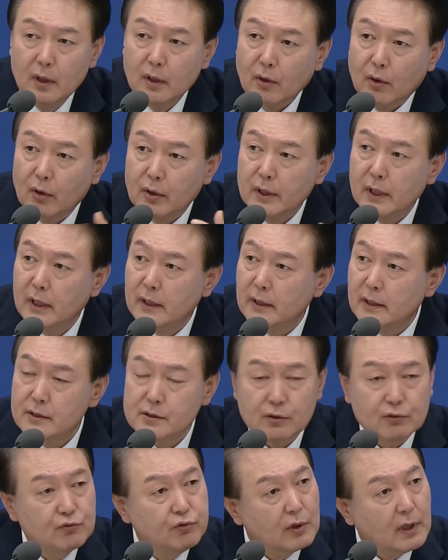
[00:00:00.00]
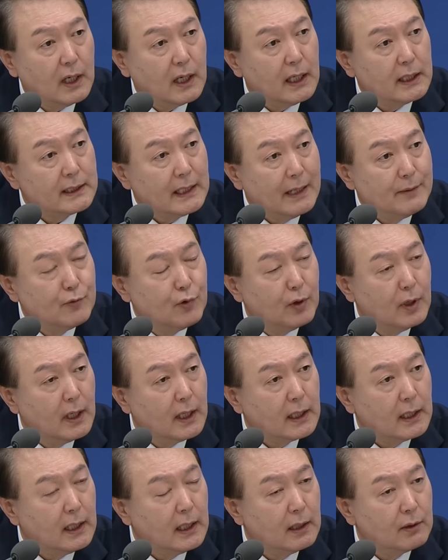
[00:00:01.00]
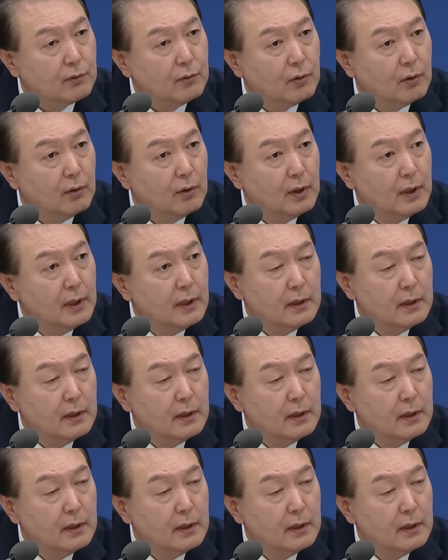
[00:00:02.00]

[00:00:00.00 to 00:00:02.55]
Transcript: 거기에 대해서 국가가 나몰라라 하고